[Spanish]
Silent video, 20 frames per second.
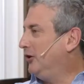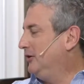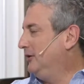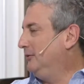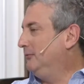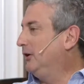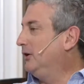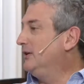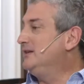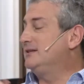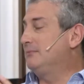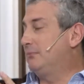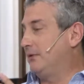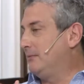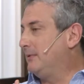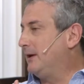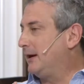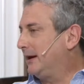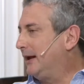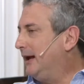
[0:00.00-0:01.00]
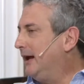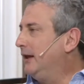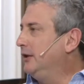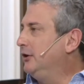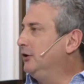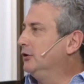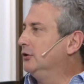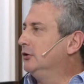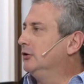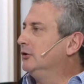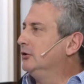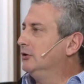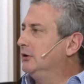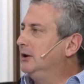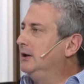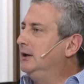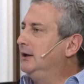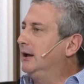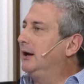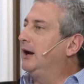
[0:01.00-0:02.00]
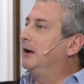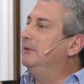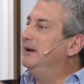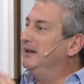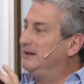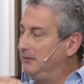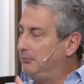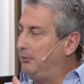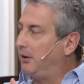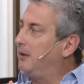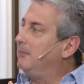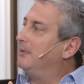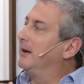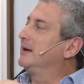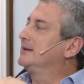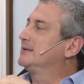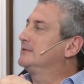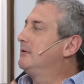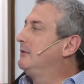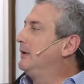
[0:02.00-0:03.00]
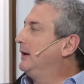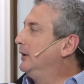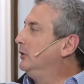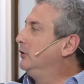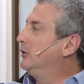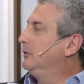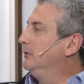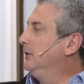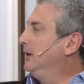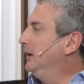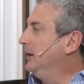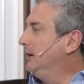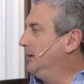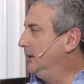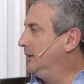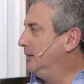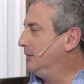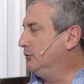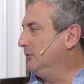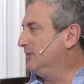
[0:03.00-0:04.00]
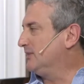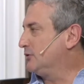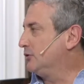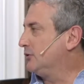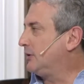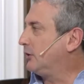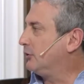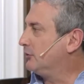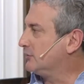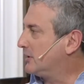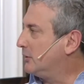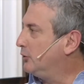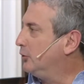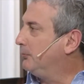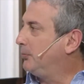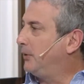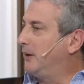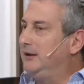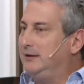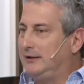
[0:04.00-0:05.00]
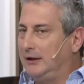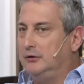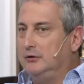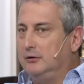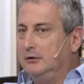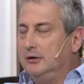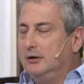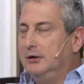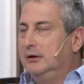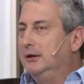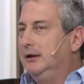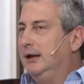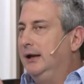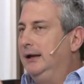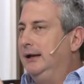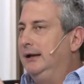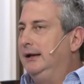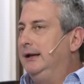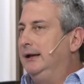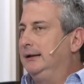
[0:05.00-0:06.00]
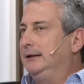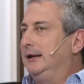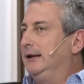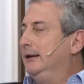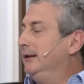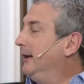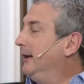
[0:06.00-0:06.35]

eh, Bueno, hice programa de radio, eh, grabé este programa que se va a ver el año que viene. Estuve haciendo otras cosas, no por ahí tan en la tele de